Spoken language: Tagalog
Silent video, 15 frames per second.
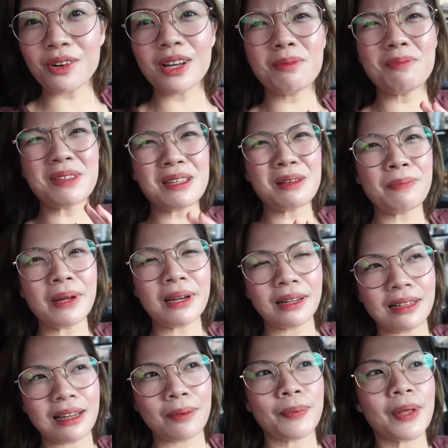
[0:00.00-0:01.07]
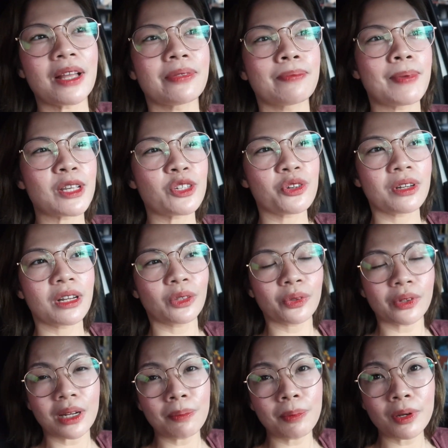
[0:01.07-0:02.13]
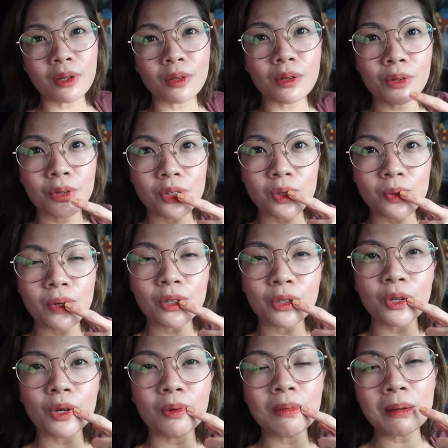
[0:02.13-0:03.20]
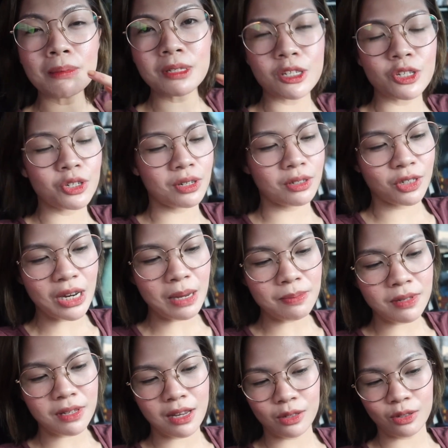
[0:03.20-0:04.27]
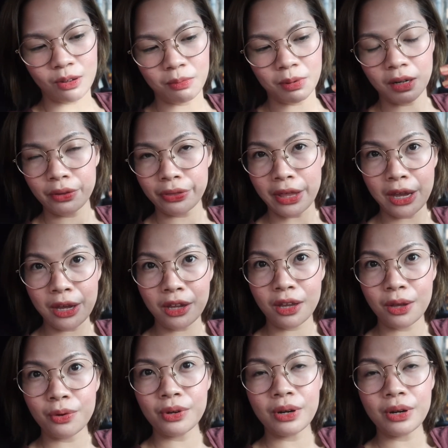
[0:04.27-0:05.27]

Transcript: o kaya minsan parang na, medyo natural. Pero ito na gustuhan ko, ma'am, si Jamski, sobrang thank you.